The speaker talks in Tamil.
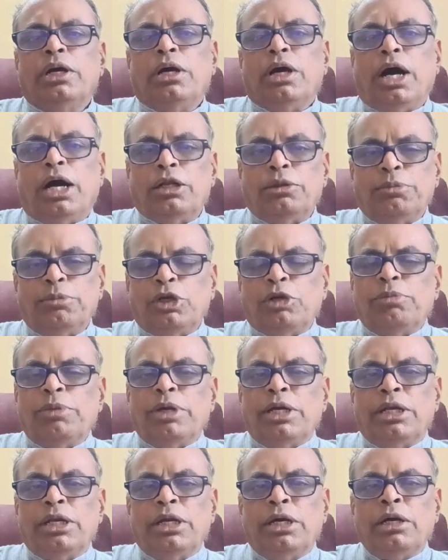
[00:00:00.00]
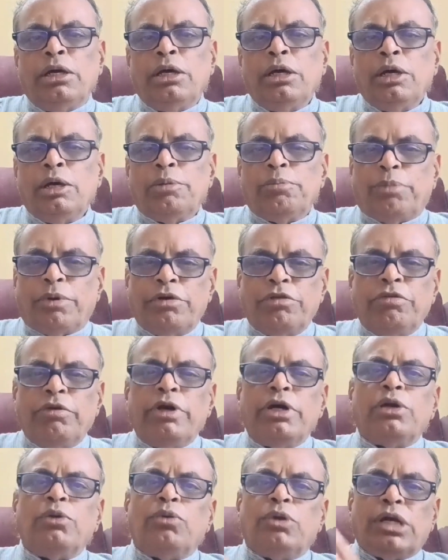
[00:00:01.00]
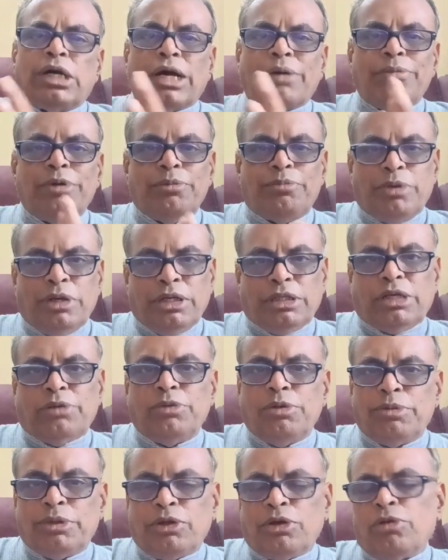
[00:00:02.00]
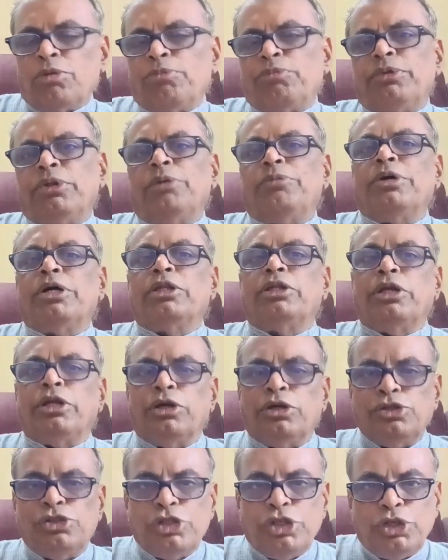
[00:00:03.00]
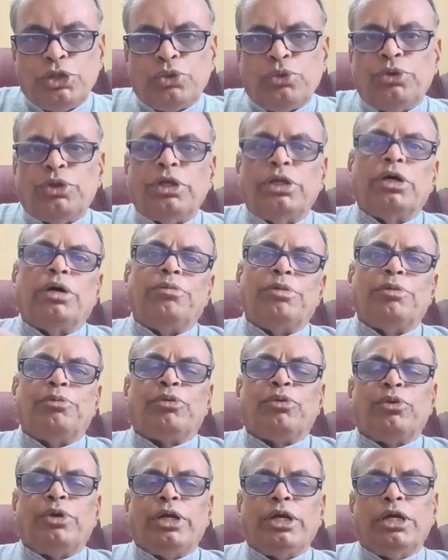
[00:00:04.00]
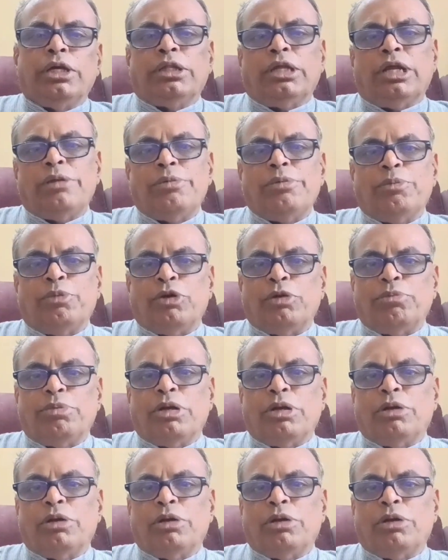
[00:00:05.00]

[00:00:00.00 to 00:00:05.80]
அது மட்டுமே இல்லை பல்வேறு உலக அமைப்புகள் சமீபத்தில் நமக்கு தெரியும் ஜி டுவெண்ட்டி அமைப்பினுடைய தலைமை பொறுப்பை நாம்